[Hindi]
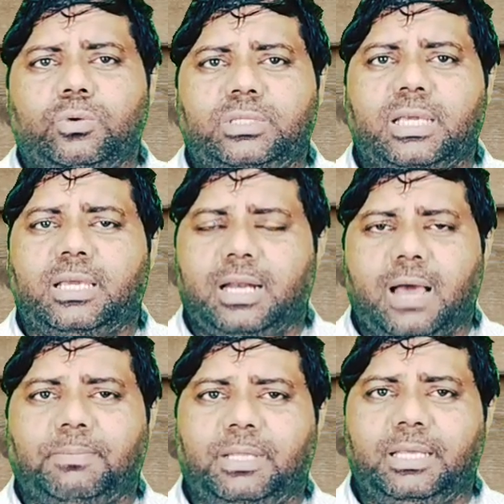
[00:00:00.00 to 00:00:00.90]
उसके
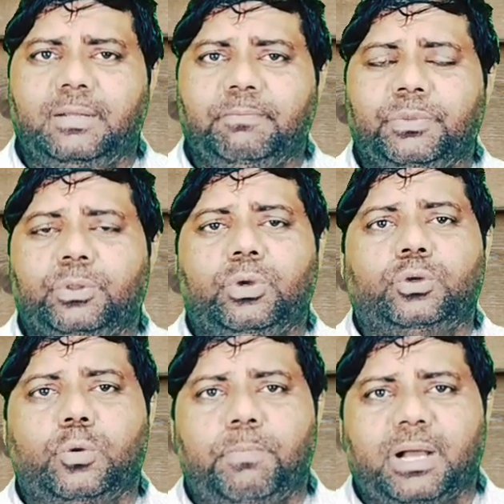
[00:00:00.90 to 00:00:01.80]
खिलाफ थे तो
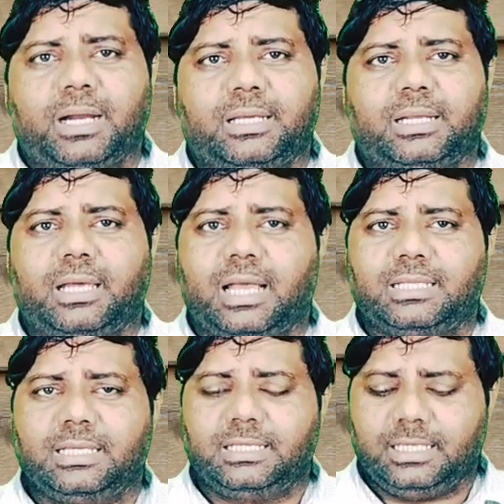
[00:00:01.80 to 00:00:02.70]
इनको पकड़कर
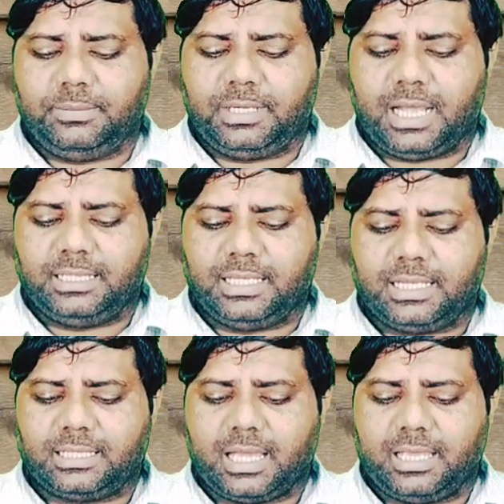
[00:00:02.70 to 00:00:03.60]
कराची की जेल में डाल दिया
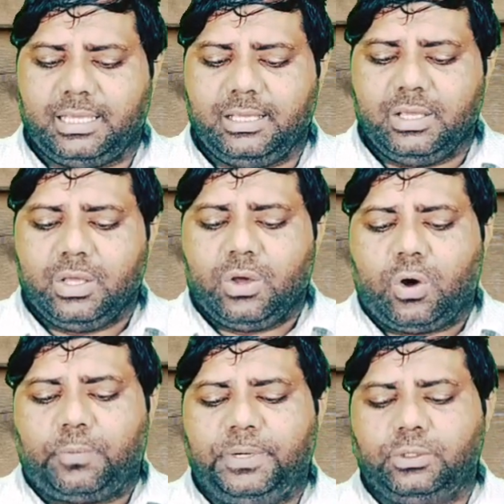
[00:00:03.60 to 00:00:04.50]
जाता है
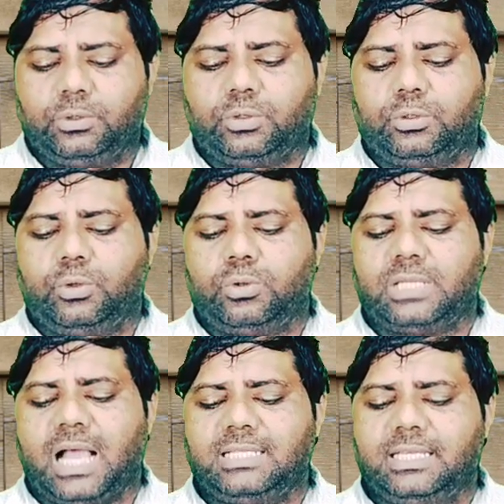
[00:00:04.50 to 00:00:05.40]
और फिर दोस्तों दो
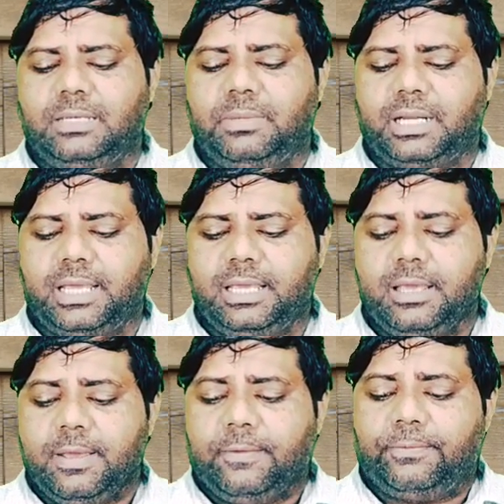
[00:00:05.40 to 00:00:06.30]
साल जेल में रहे
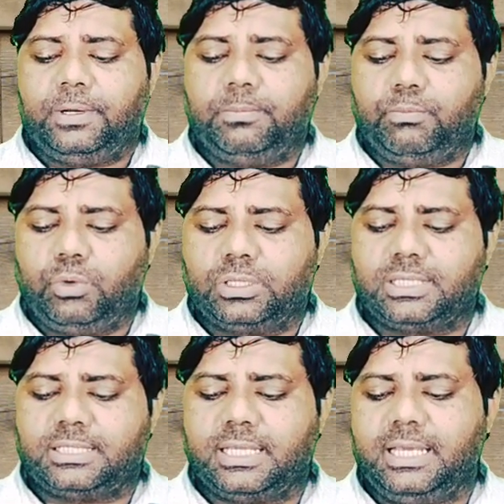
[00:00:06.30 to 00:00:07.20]
फिर मुल्क
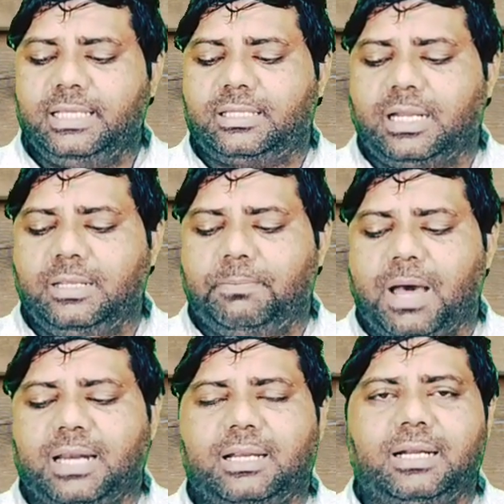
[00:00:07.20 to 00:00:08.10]
से ही तरी
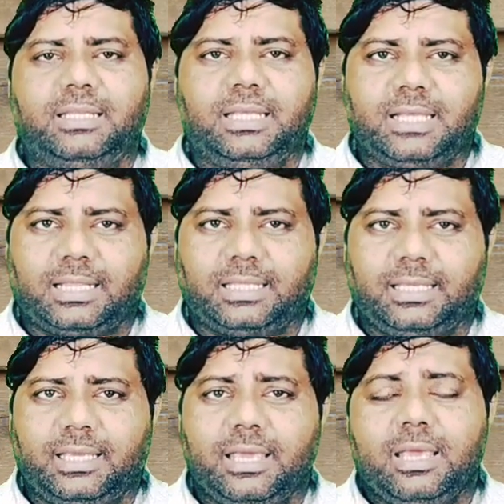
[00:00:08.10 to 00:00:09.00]
पार कर दिए जाते
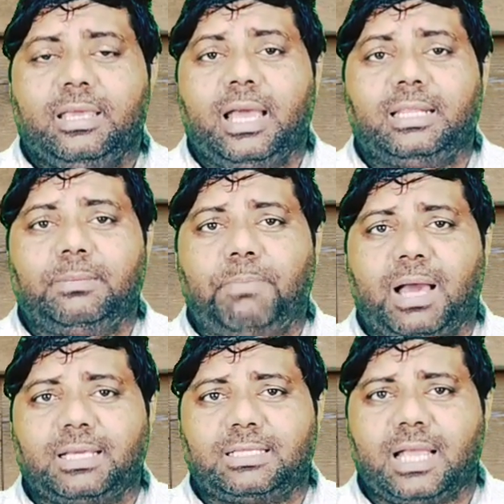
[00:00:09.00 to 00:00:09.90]
हैं यानी कि
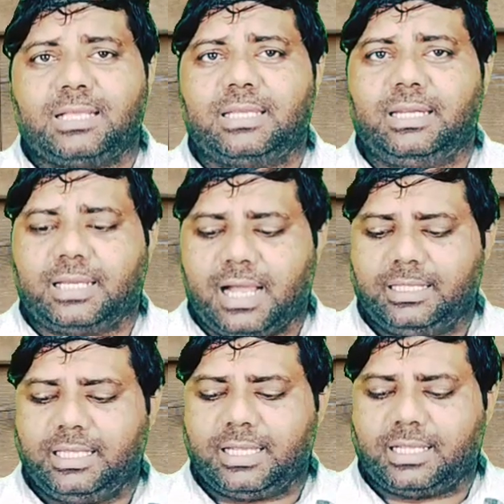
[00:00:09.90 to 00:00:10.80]
पाकिस्तान से निकाल
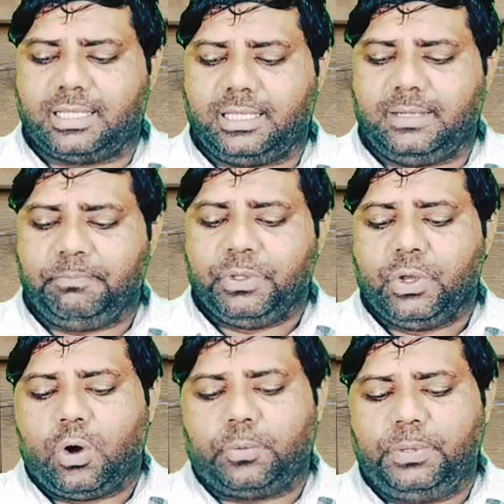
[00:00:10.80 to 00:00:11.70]
दिए जाते हैं
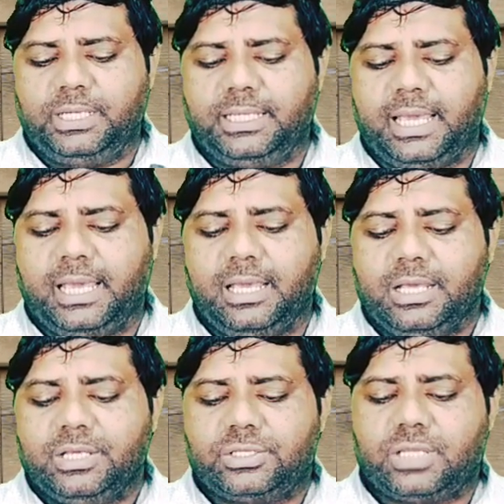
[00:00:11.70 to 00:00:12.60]
और फिर यह
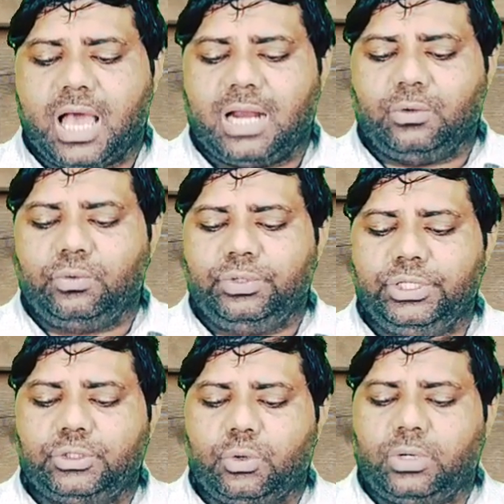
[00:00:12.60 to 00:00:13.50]
साल
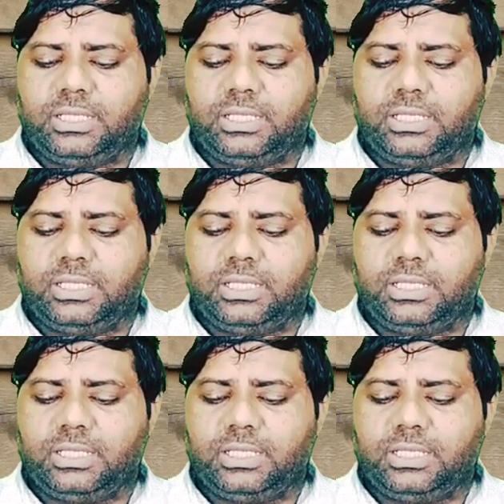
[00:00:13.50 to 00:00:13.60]
उन्नीस